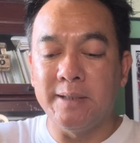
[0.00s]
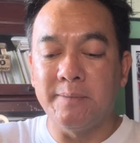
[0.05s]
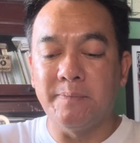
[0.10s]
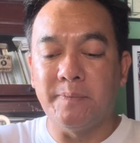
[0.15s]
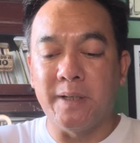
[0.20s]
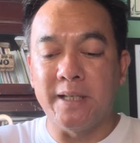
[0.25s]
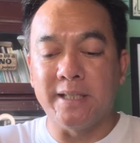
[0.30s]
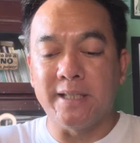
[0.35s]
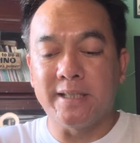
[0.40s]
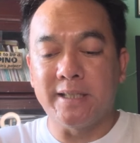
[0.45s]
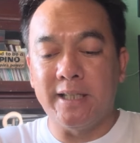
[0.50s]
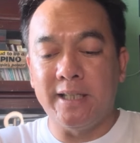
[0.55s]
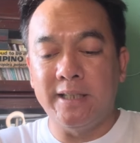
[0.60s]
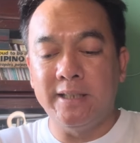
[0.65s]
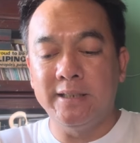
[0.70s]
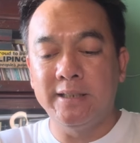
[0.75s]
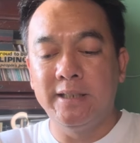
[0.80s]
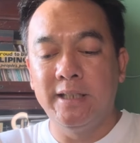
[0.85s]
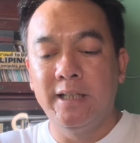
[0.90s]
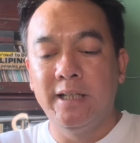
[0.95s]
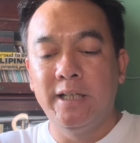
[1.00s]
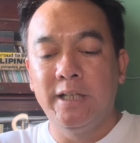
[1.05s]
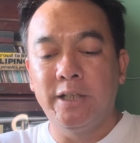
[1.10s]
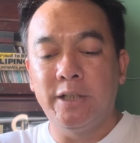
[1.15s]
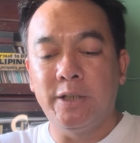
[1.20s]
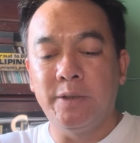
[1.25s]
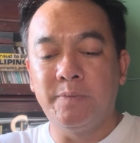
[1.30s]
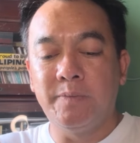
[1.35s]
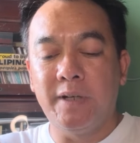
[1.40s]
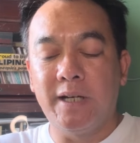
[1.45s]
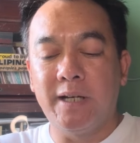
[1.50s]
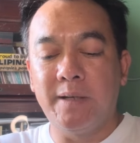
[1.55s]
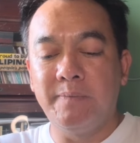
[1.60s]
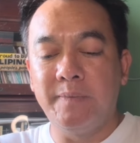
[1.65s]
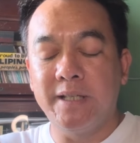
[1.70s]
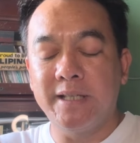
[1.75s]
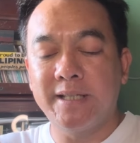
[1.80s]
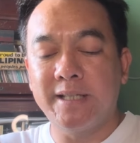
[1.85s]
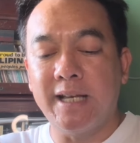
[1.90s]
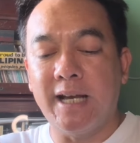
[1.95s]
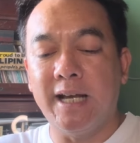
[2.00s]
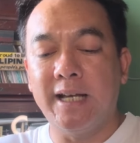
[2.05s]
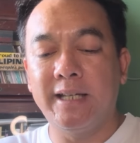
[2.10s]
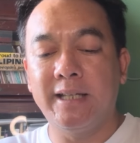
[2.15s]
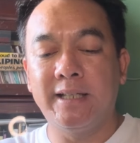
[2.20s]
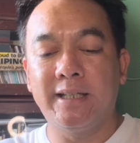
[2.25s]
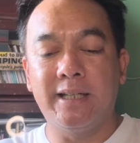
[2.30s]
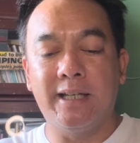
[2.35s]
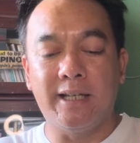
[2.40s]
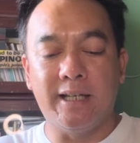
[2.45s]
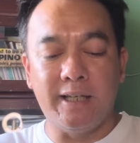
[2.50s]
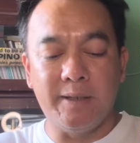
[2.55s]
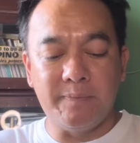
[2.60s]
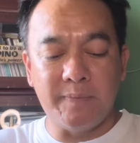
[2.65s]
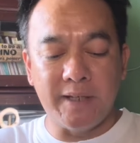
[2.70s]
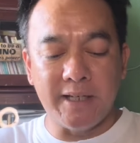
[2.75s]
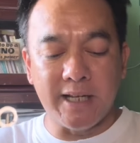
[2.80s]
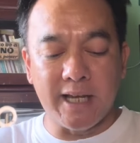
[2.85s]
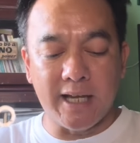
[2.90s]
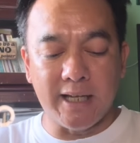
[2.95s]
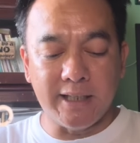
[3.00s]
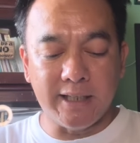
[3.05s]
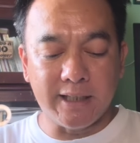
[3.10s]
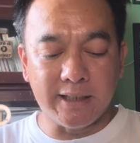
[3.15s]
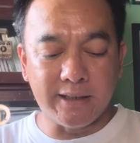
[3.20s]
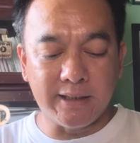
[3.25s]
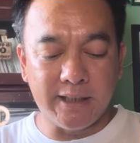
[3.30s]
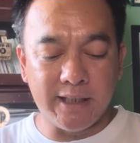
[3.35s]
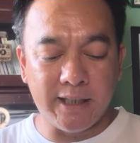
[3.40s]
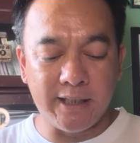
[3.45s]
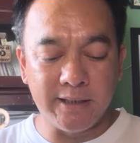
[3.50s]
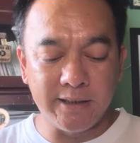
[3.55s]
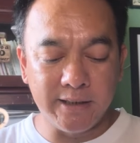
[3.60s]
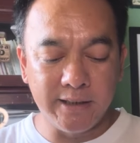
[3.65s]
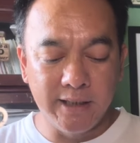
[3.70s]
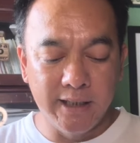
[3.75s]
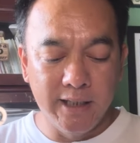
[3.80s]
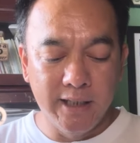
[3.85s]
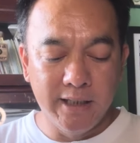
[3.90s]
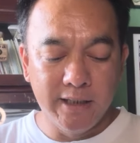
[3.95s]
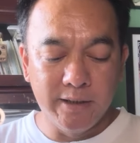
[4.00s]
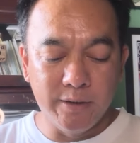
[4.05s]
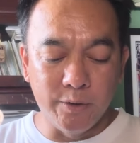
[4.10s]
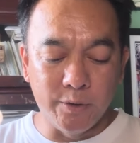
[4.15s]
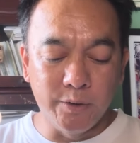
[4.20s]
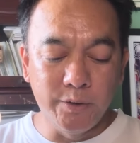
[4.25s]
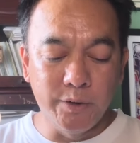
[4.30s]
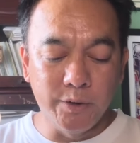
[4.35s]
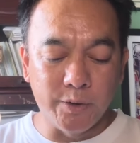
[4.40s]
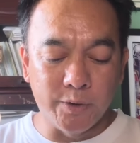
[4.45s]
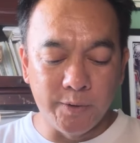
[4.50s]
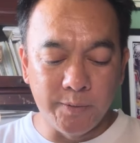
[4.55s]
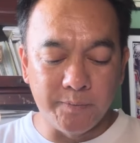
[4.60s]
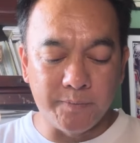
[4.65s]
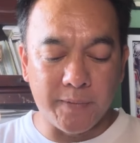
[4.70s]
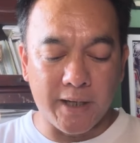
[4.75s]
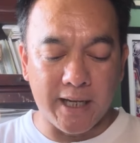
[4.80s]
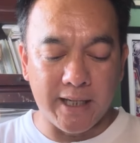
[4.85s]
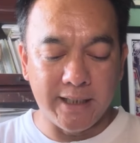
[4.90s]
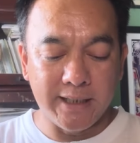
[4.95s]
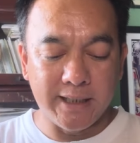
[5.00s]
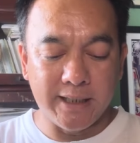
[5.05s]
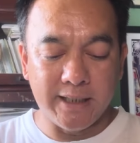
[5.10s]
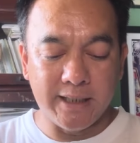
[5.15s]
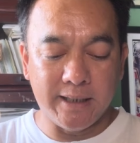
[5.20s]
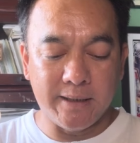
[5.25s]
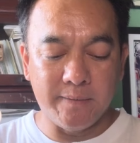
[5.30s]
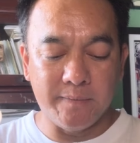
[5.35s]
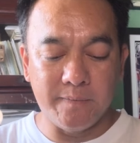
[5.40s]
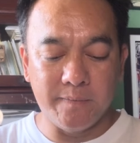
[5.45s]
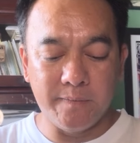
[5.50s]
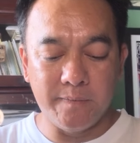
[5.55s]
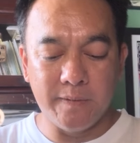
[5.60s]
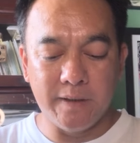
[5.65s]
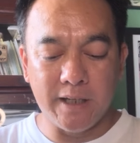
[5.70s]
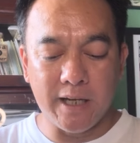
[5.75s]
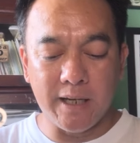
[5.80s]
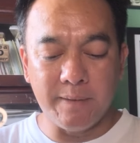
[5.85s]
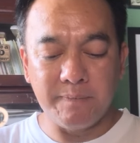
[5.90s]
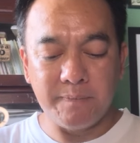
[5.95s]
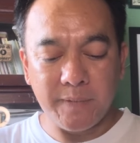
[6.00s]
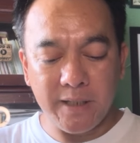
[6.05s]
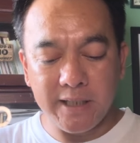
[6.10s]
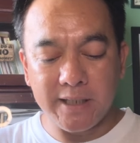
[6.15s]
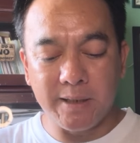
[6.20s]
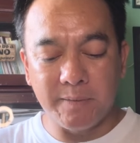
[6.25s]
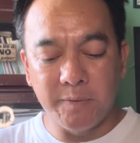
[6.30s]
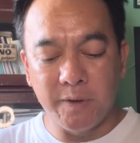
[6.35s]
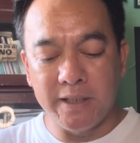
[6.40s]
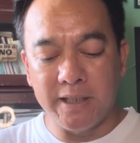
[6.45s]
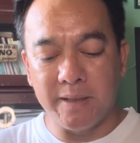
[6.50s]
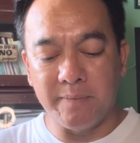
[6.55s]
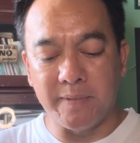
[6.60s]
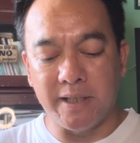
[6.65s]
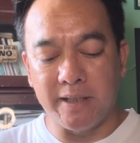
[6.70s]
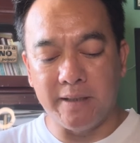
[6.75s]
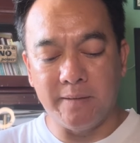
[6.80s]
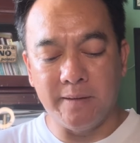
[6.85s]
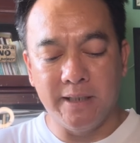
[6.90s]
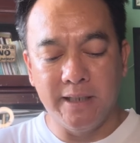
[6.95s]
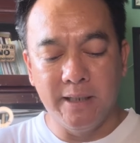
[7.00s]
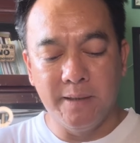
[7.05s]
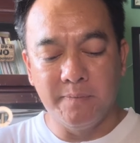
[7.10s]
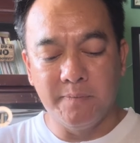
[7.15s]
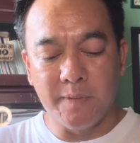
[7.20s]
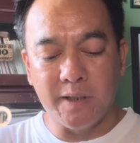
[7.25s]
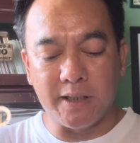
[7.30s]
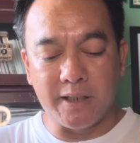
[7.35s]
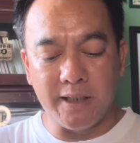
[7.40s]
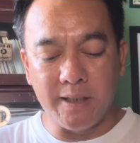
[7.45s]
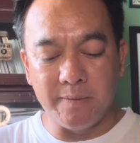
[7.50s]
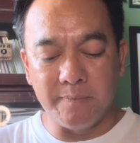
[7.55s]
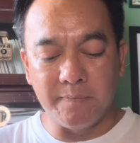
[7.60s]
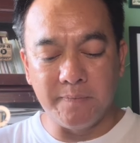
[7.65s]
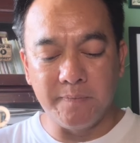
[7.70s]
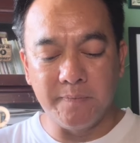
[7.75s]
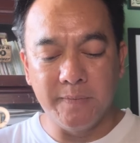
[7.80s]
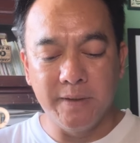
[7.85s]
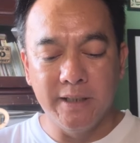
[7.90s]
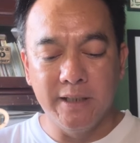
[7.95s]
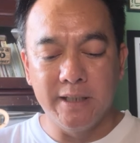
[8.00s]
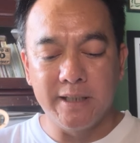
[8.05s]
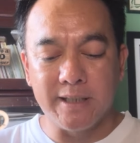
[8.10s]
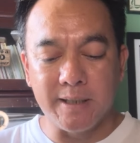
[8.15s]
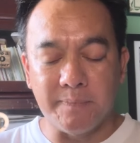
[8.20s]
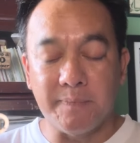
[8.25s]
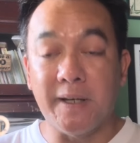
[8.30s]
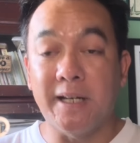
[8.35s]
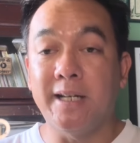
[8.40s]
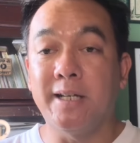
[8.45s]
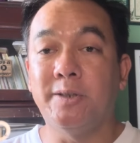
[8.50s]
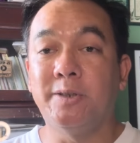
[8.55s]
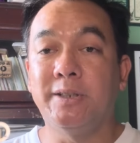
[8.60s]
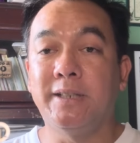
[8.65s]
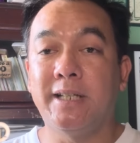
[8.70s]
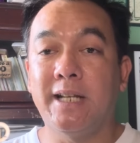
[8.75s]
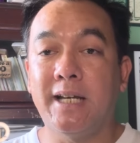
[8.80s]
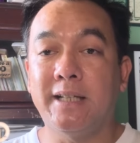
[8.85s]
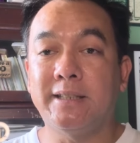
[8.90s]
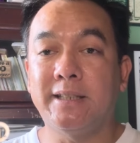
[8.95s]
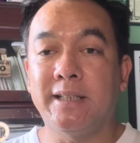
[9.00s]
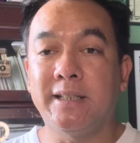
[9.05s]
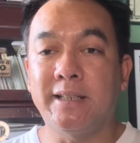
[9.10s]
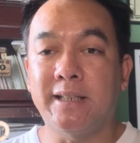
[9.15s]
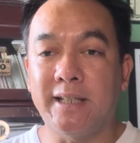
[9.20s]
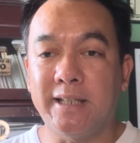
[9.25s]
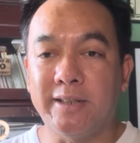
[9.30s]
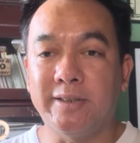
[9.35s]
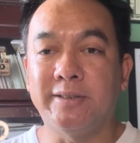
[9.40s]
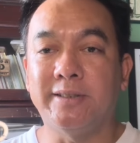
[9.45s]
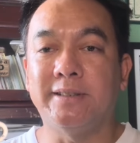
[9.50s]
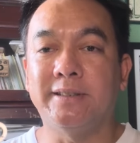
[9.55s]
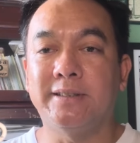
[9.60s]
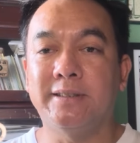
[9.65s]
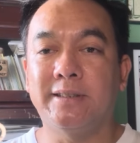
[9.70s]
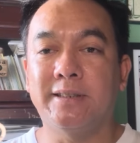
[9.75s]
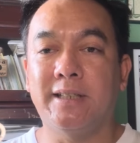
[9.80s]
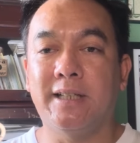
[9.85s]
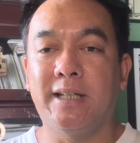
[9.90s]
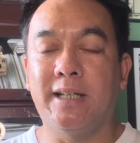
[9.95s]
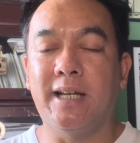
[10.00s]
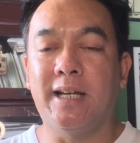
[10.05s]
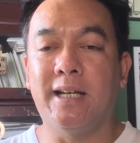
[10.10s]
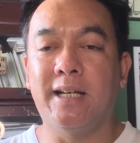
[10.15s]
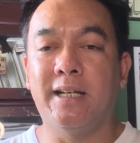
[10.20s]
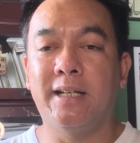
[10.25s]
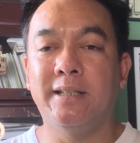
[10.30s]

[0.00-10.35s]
ng pansin yung mga mensahe na ipinahayag din noon-noon pa na applicable naman maging sa panahon natin ngayon. Kaya